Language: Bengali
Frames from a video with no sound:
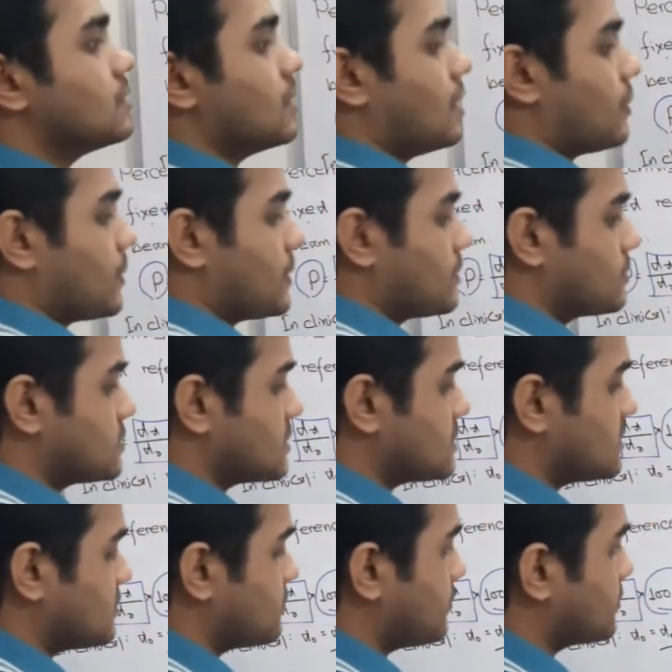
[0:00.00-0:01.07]
আপনার হচ্ছে
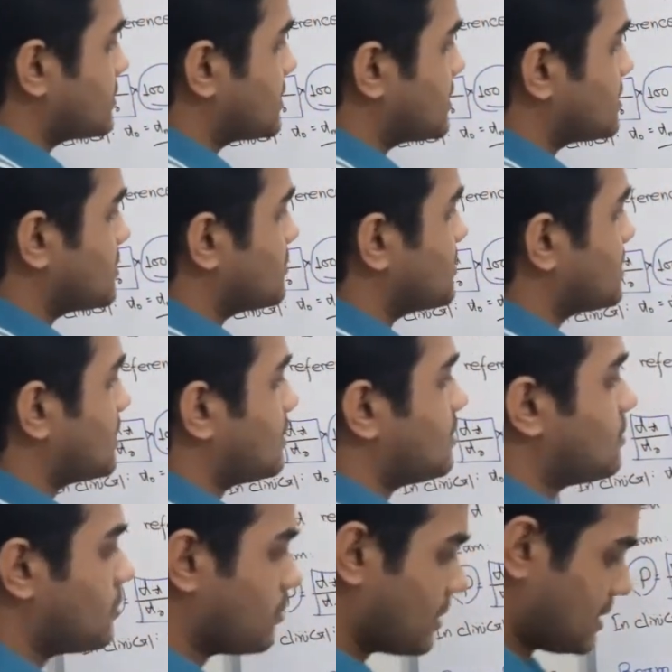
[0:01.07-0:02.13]
যে ফোর সেন্টিমিটারে
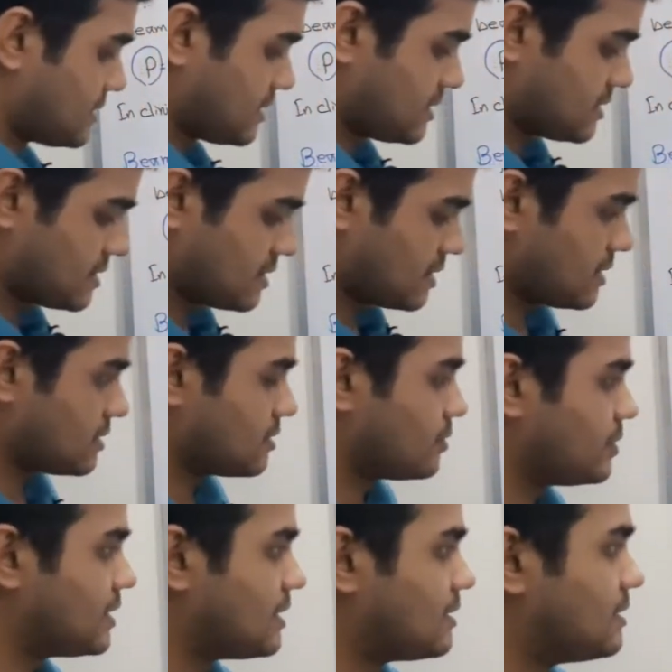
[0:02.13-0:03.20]
কোবাল সিক্সটির ক্ষেত্রে
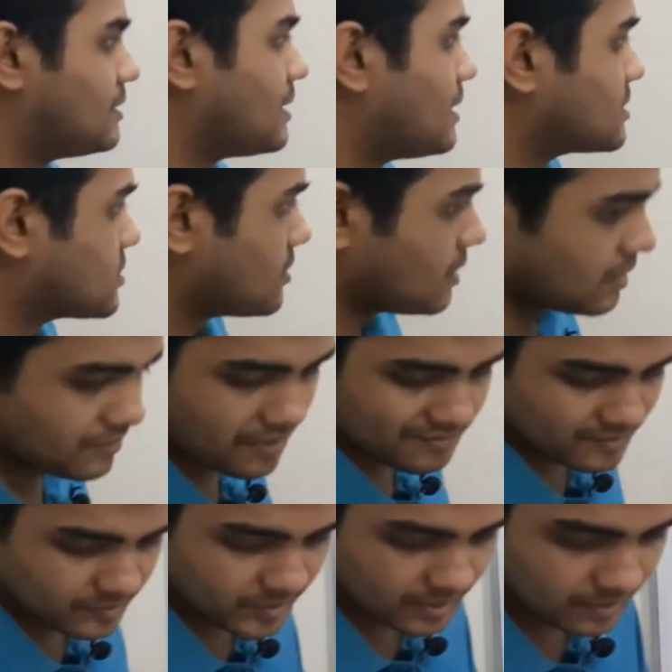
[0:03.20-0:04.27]
পিডিডিটা আসলে এভাবে বের